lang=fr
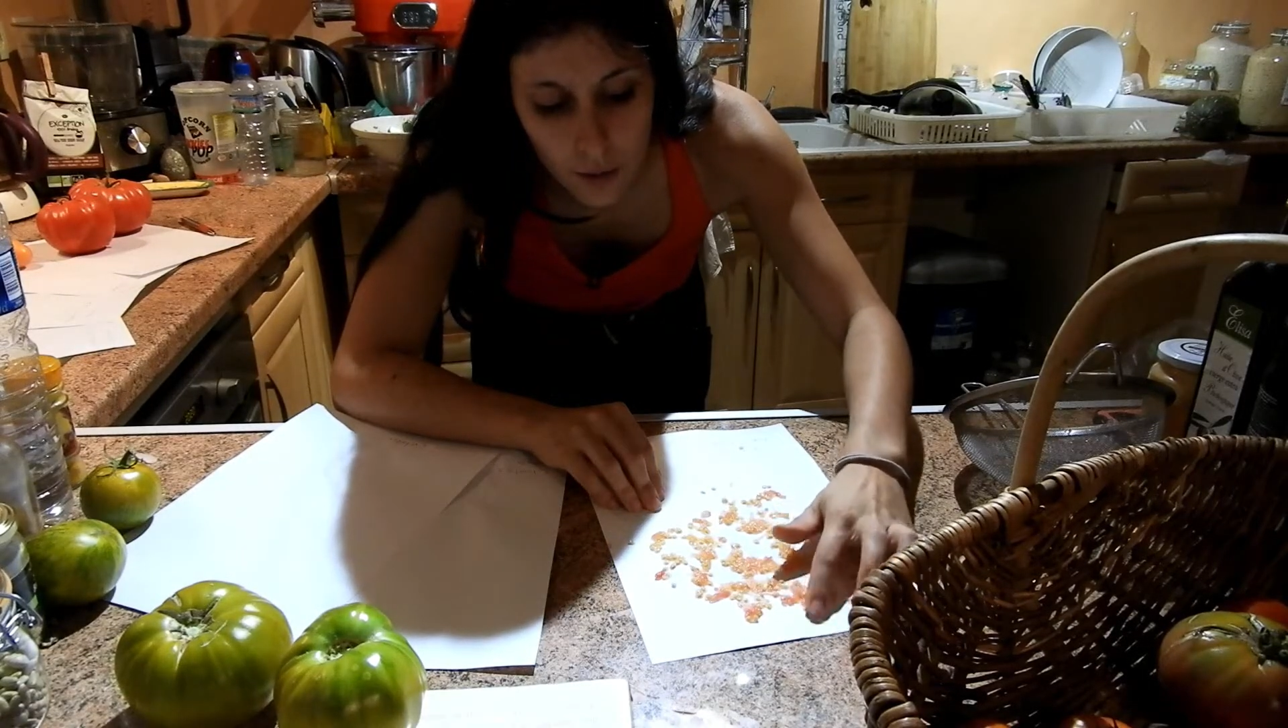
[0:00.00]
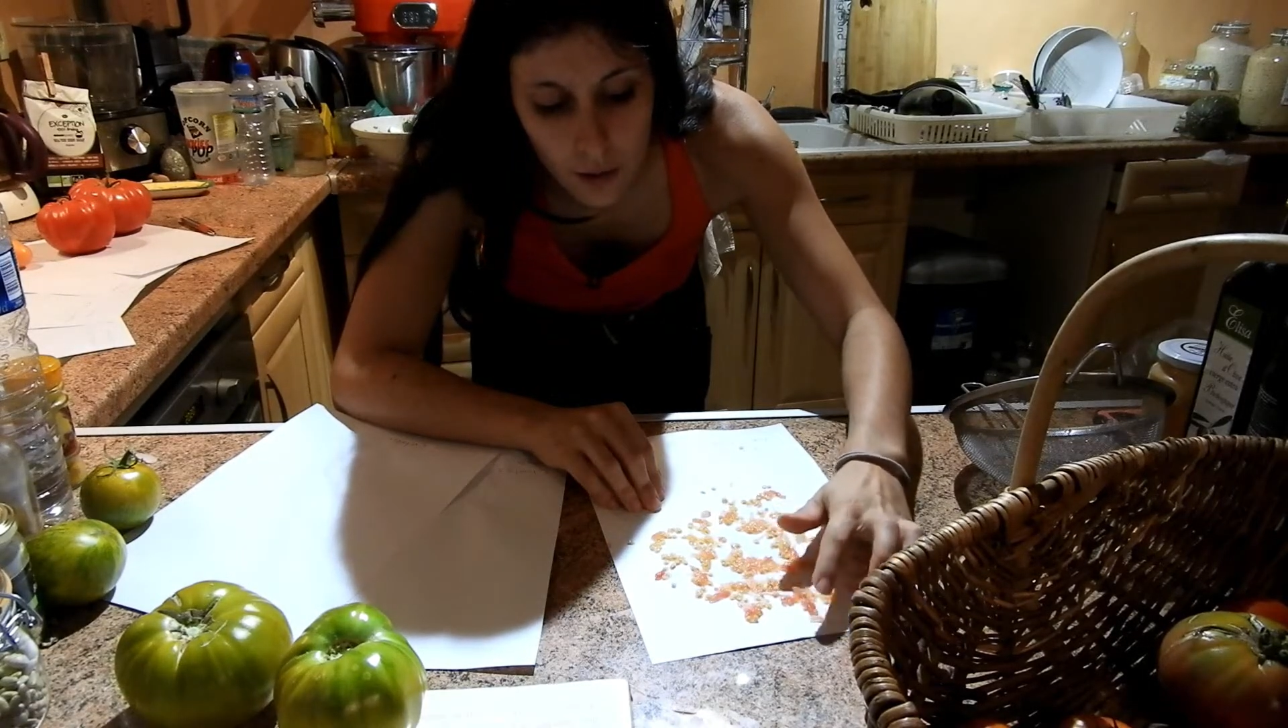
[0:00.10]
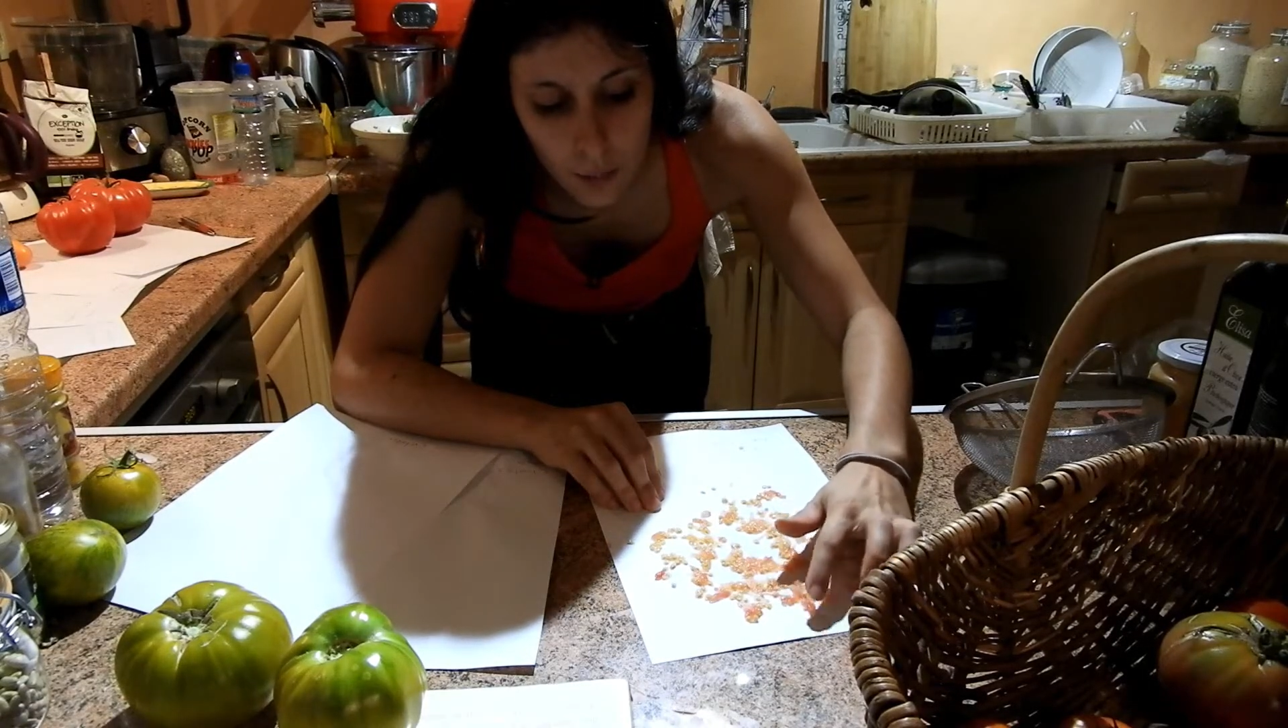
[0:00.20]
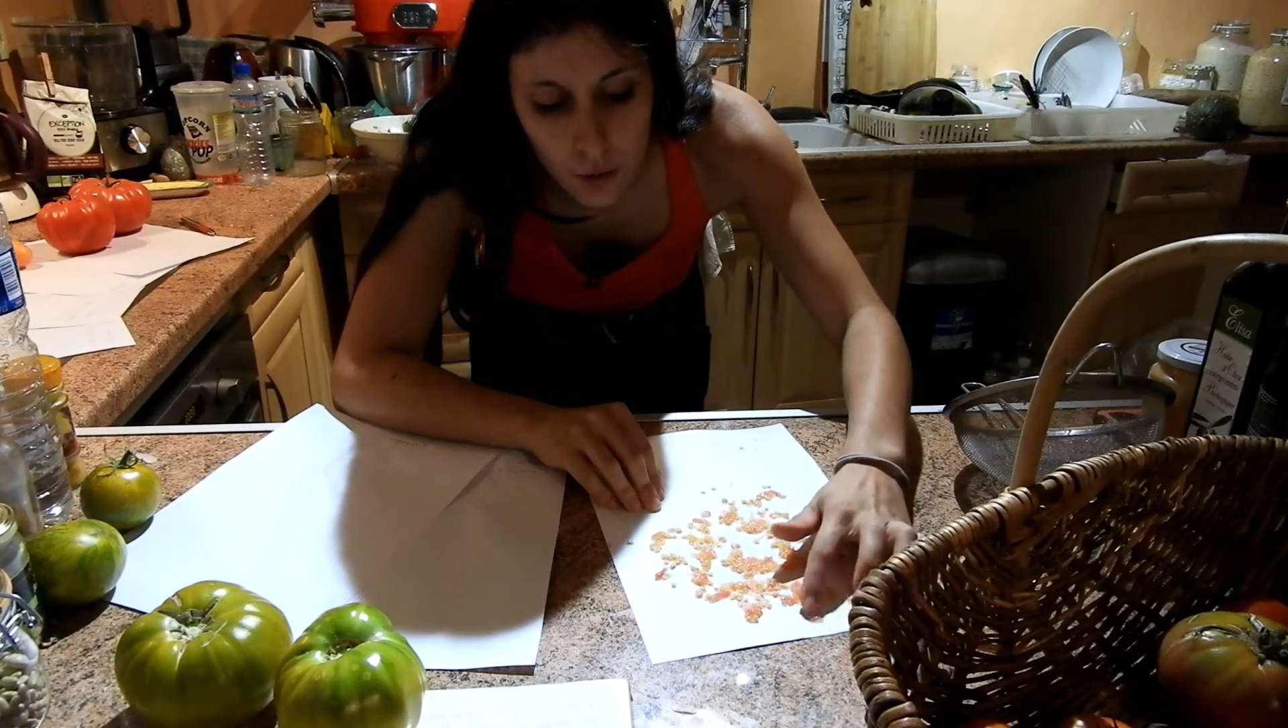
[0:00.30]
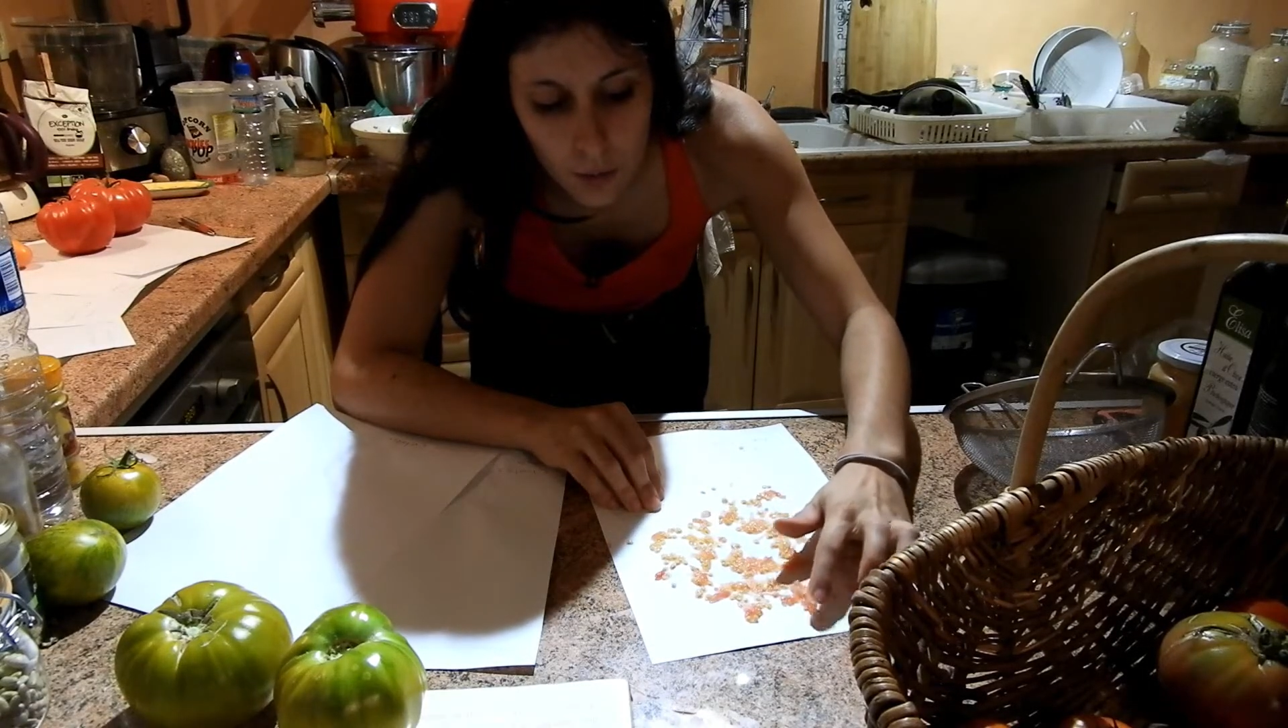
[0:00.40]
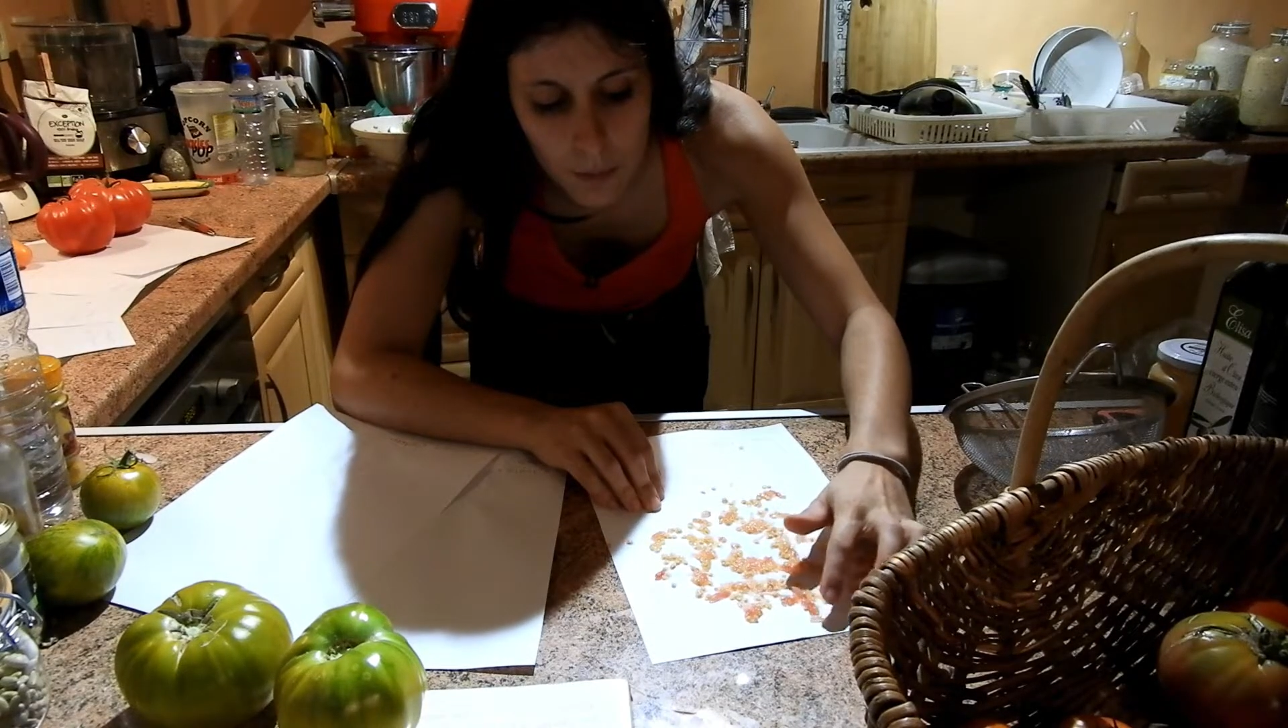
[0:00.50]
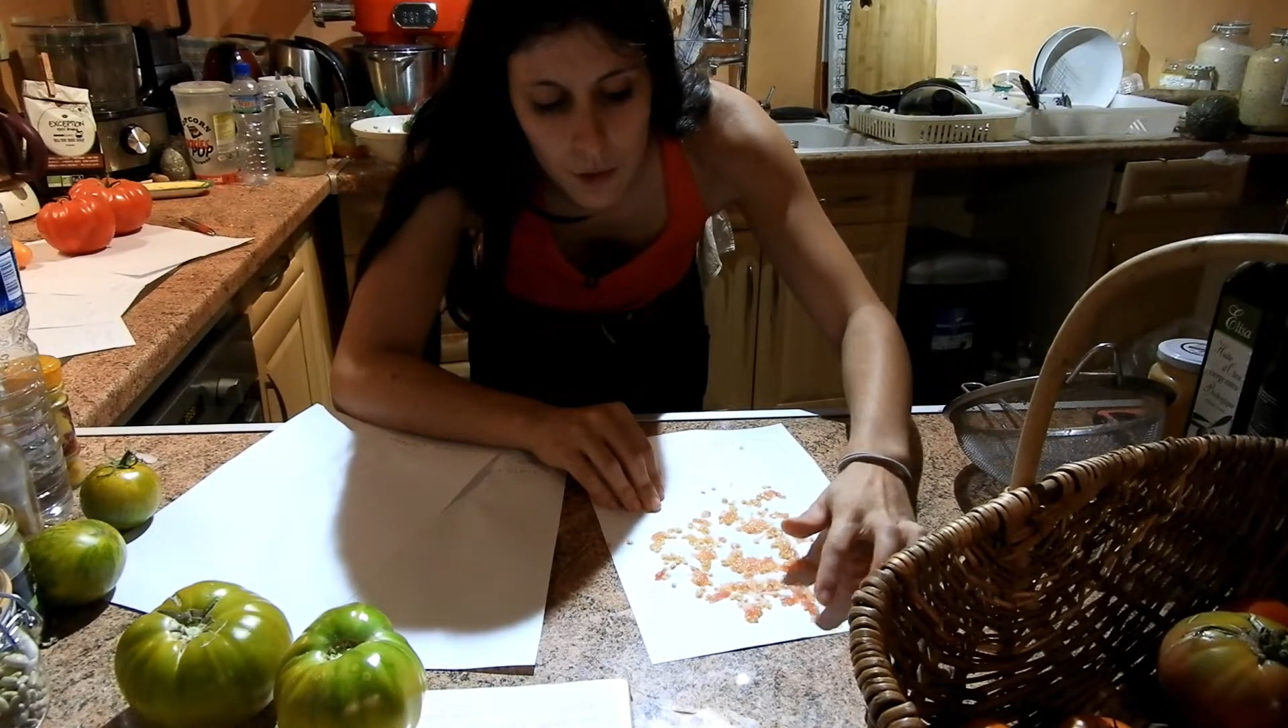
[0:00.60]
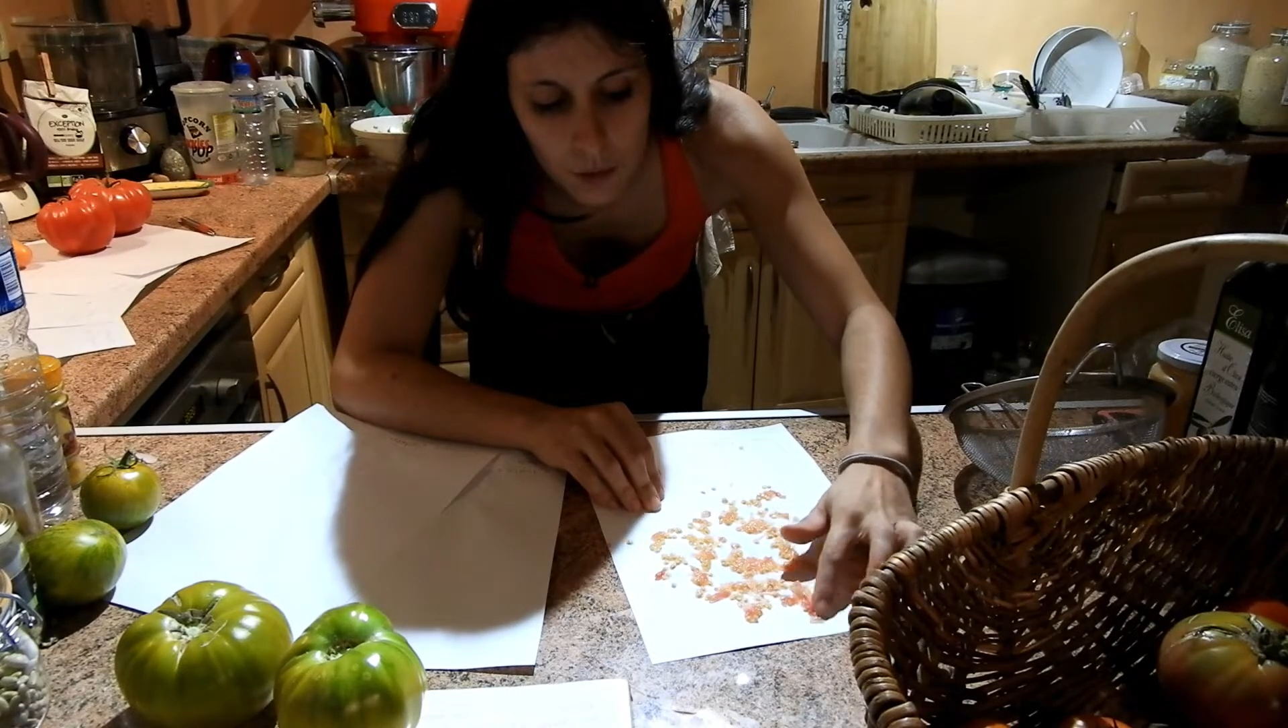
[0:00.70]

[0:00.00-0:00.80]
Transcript: ce serait très bien de